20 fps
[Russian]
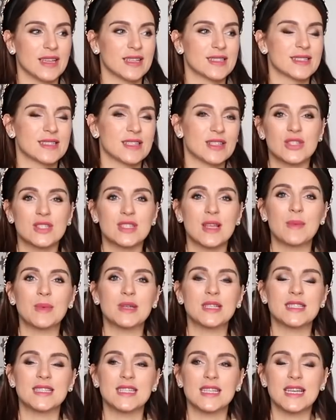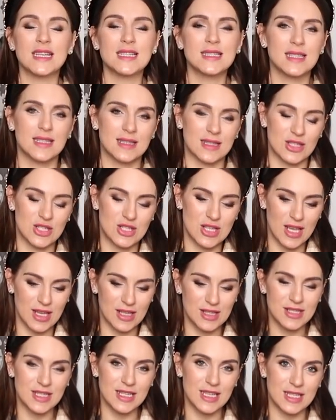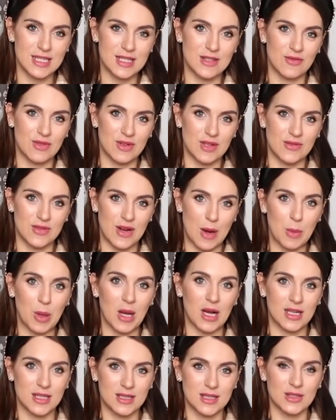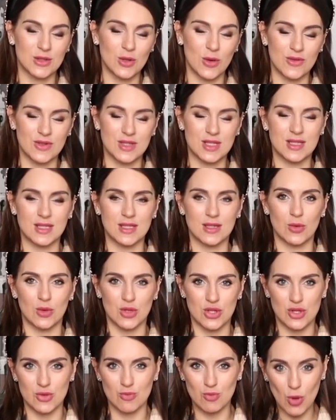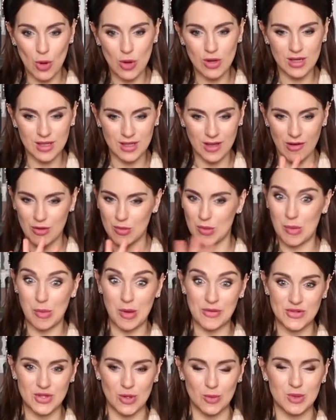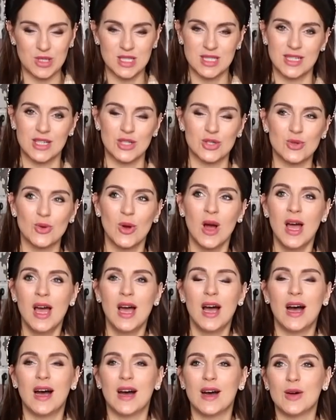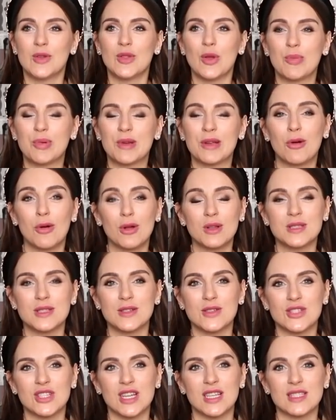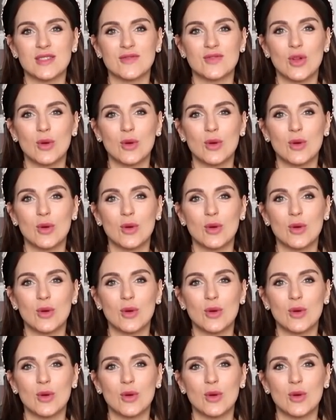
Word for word: X. Что самое интересное, точнее, интересного в рамках этой новости очень много, я вам обо всем расскажу, э, но прикол заключается в